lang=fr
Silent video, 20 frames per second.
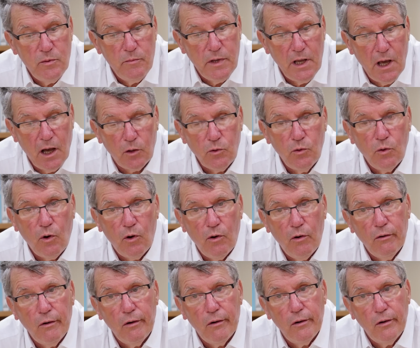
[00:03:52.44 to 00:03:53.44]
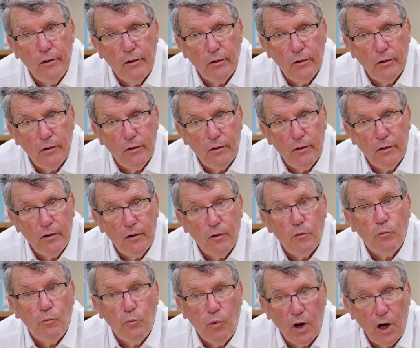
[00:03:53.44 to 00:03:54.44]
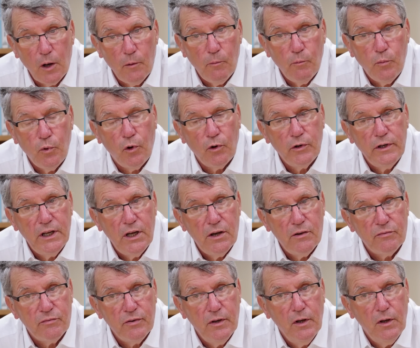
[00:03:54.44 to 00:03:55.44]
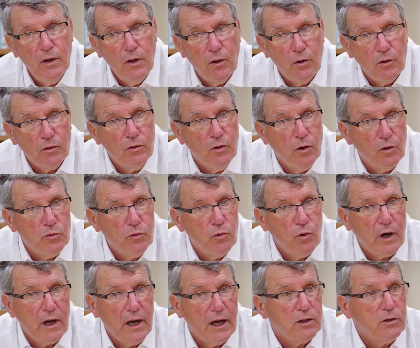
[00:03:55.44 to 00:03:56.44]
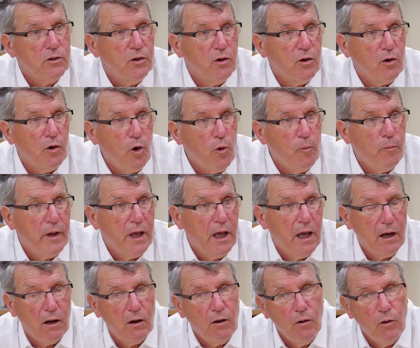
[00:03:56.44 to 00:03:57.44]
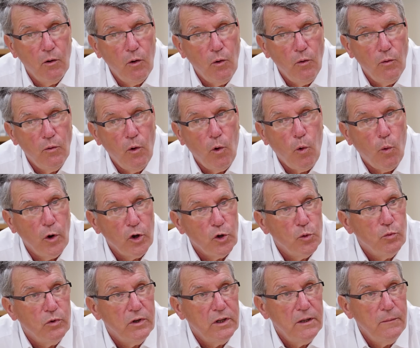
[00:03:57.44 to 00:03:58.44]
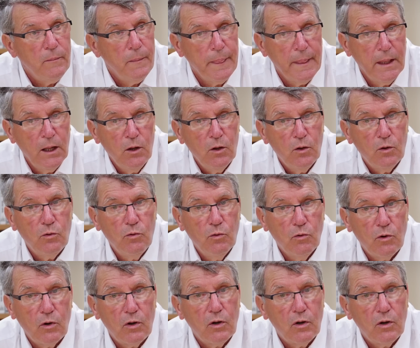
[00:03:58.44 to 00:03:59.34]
milliards d'euros, pour la EDF dans de réacteurs EPR euh, au Royaume-Uni. Donc le fameux